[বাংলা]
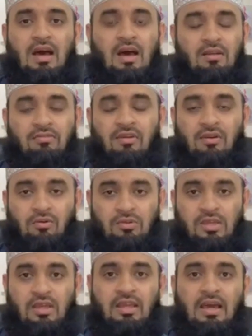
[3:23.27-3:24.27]
আরাফার
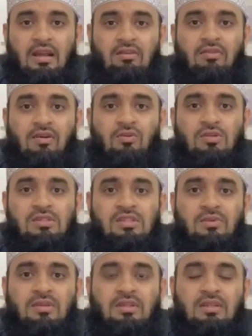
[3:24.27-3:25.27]
রোজা এই আরাফার রোজা যে
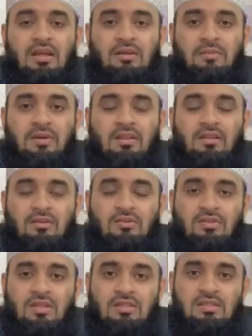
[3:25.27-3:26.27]
ব্যক্তি রাখবে আল্লাহ
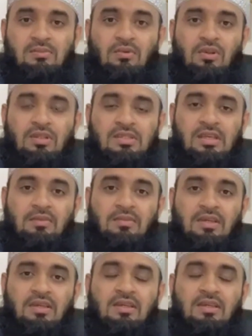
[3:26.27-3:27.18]
রসুল্লাহ ইসলাম বলেন যে আমি